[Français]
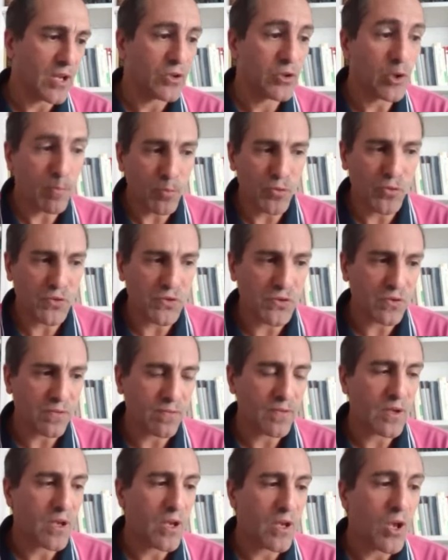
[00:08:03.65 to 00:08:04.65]
De plus,
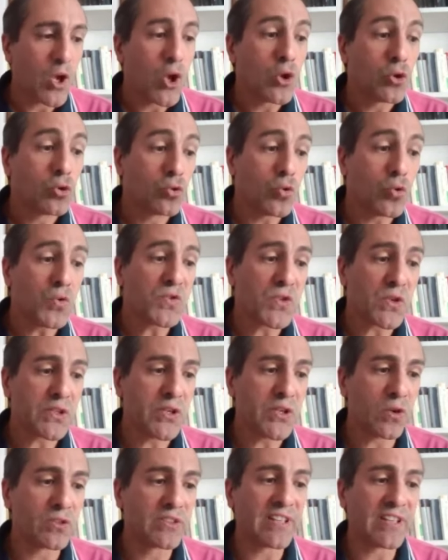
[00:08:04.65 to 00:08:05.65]
tous ceux
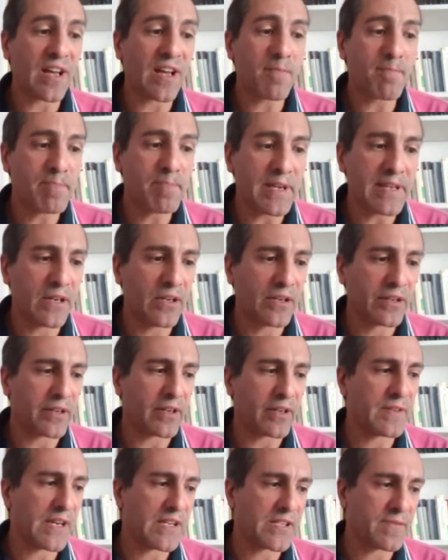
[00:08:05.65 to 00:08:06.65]
qui ont trempé dans le
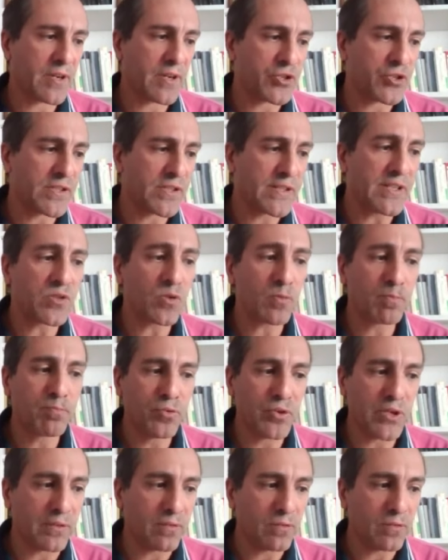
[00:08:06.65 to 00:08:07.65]
crime de lèse-majesté sont
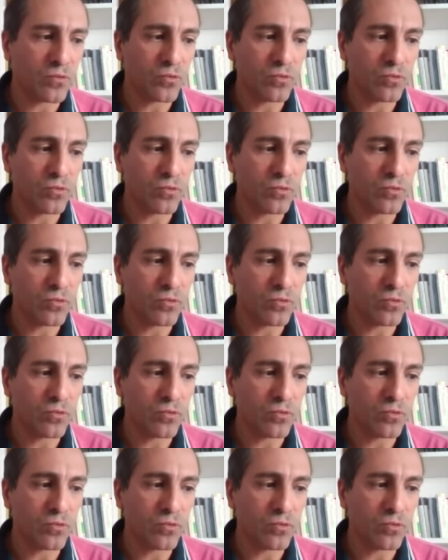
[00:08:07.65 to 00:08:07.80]
punis.